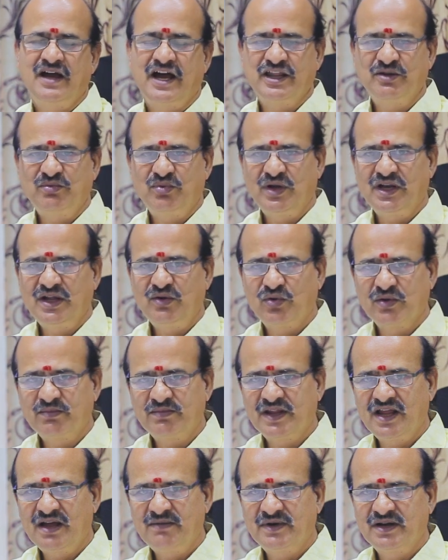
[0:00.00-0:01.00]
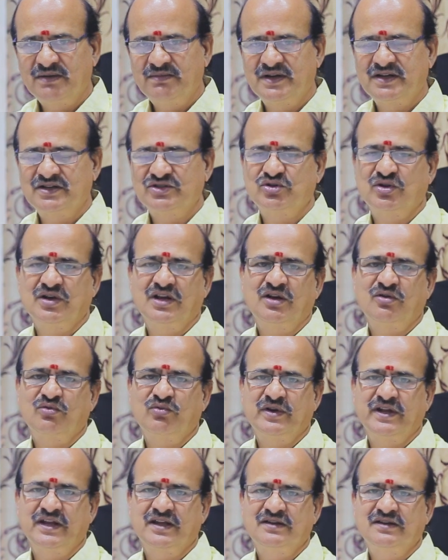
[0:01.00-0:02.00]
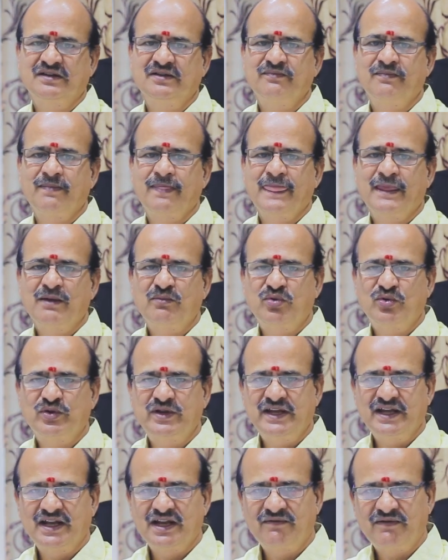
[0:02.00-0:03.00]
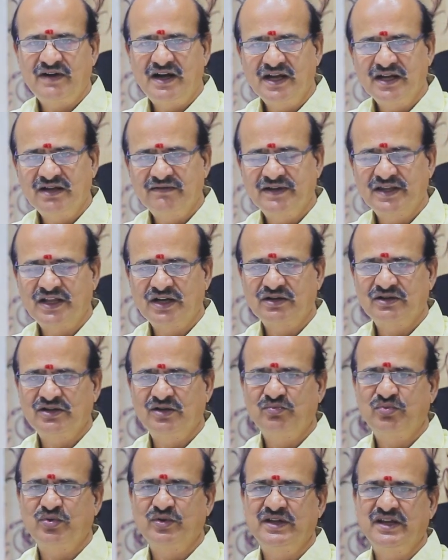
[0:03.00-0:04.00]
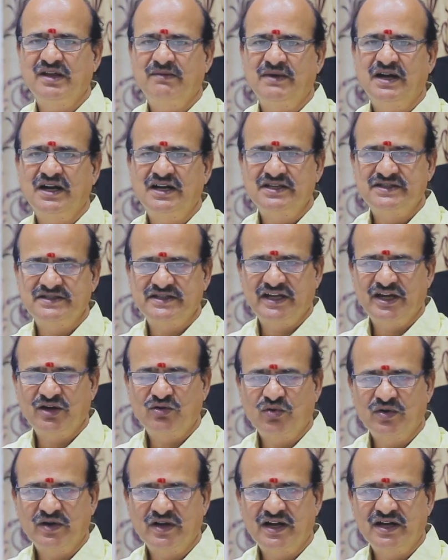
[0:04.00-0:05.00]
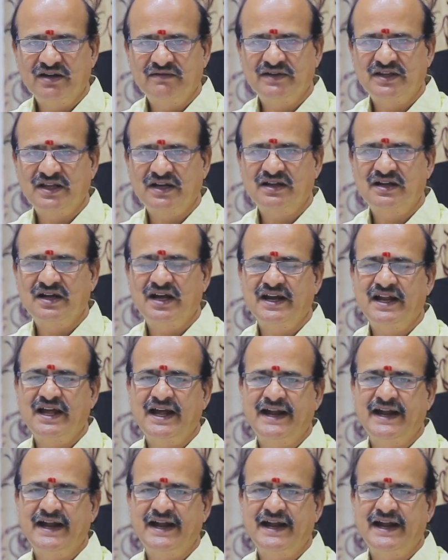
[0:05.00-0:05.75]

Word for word: அதுபோல் ஒன்பதாம் இடம் என்று சொல்லக்கூடியது புதியன வாங்குவதற்கு புதிய மகிழ்ச்சியை கொண்டாடுவதற்கான